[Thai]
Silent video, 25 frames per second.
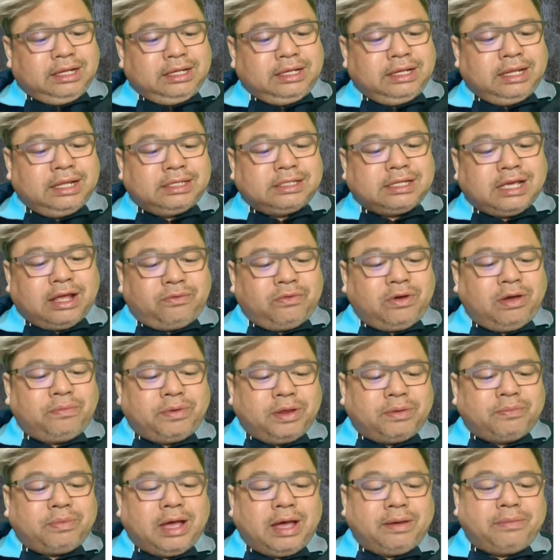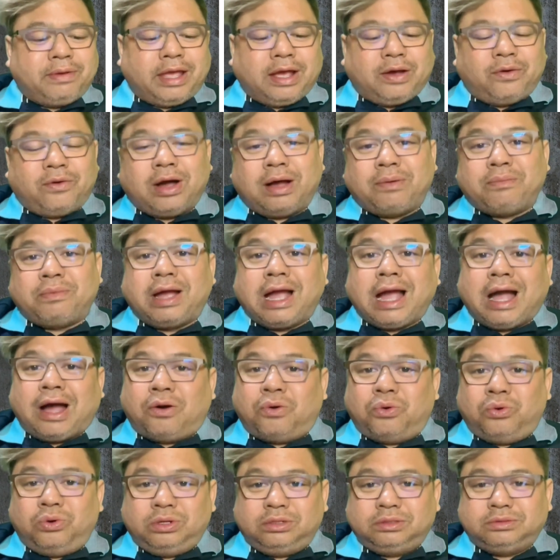เด่นชัดว่าเป็นภาพแห่งความเหงา
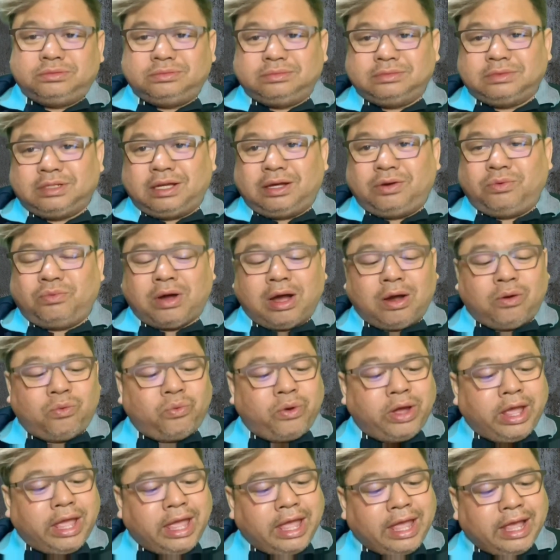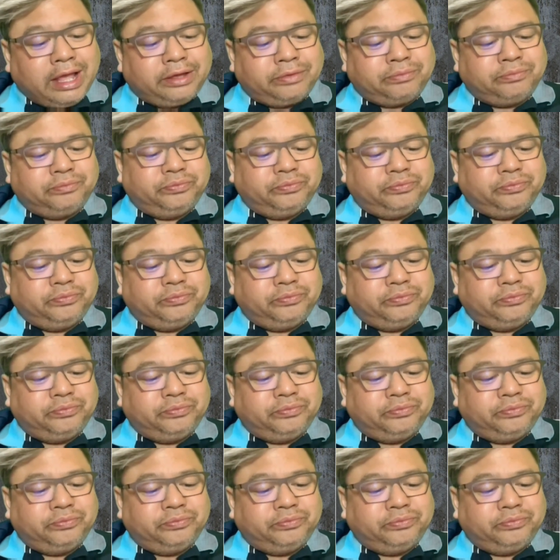นะวังเวง